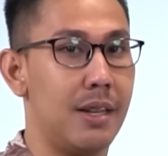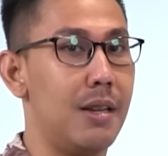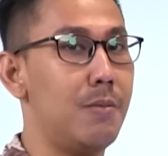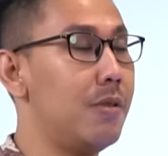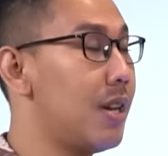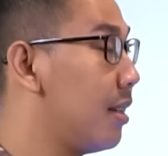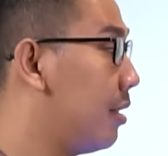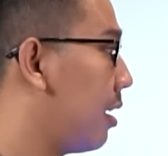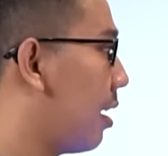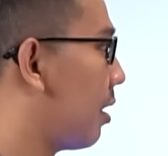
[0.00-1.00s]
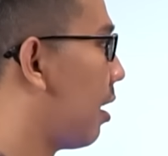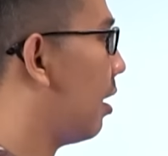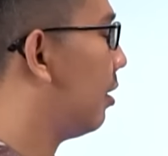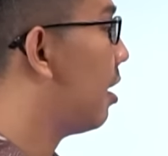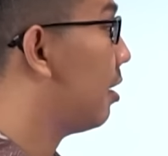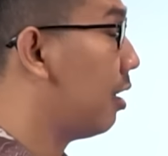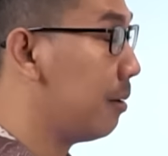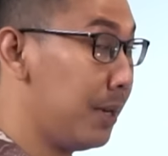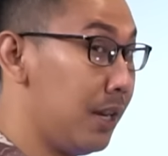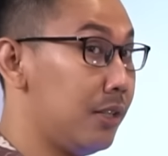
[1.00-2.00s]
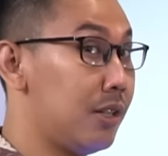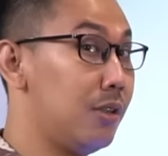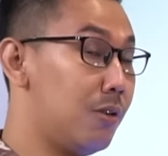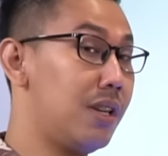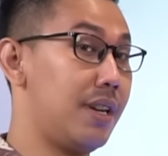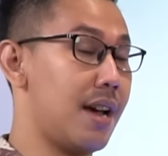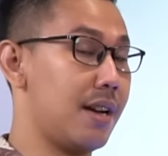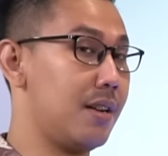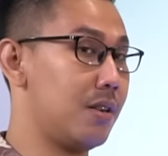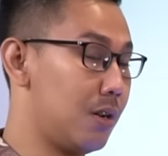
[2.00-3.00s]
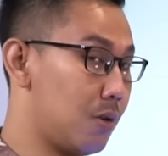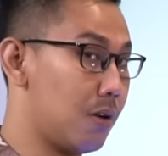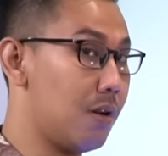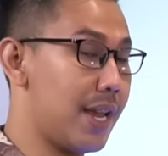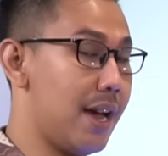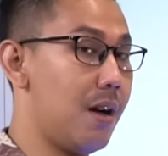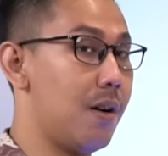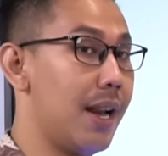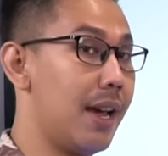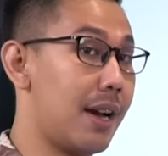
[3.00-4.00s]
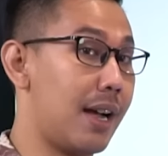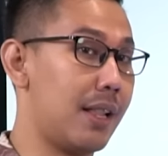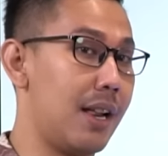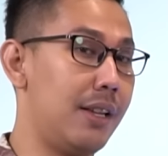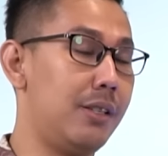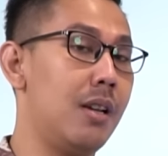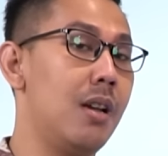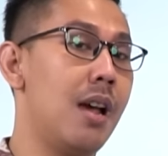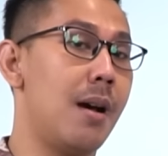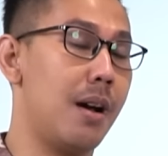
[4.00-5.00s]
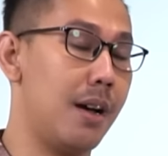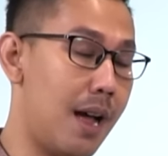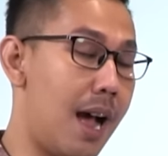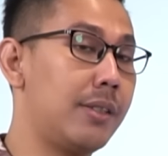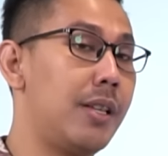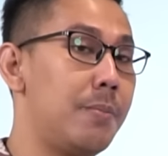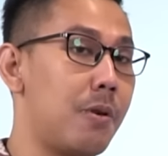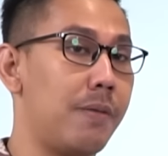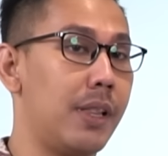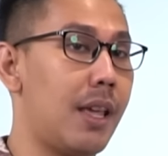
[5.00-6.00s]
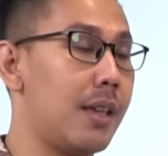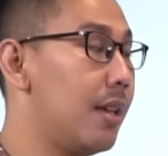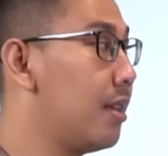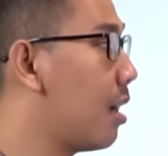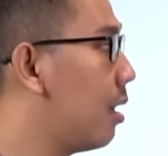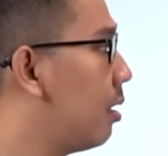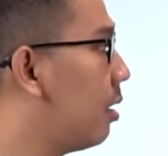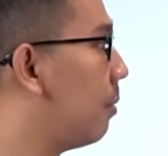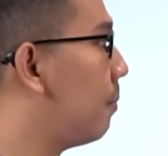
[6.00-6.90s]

Jadi dari segi katalisnya ini lebih cenderung didari, didorong ya oleh katalis uh, aksi profit taking yang uh,